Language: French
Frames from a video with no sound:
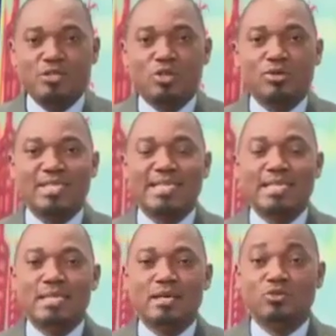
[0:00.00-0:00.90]
Émergence
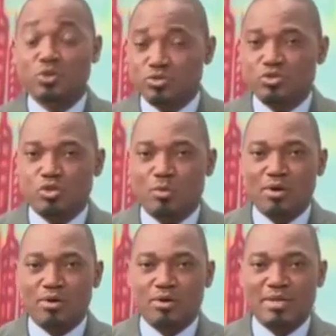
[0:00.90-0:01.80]
qui note
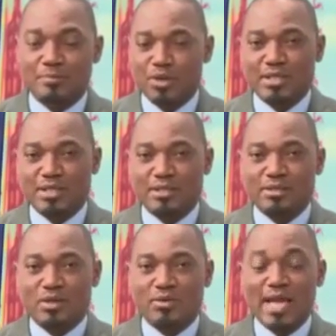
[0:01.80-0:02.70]
justement que depuis un
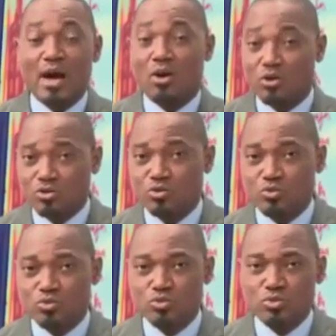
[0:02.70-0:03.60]
certain temps, il y a un
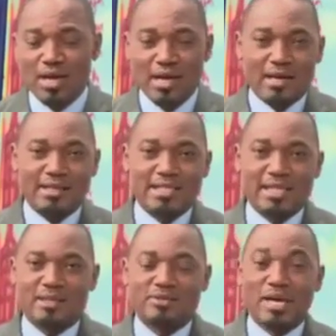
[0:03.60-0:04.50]
retour
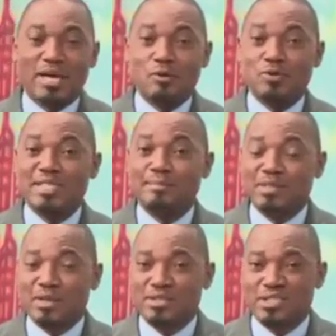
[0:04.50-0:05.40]
des attentats dans le
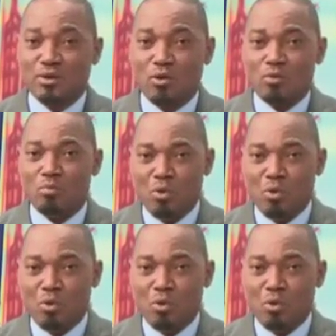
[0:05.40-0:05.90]
septentrion.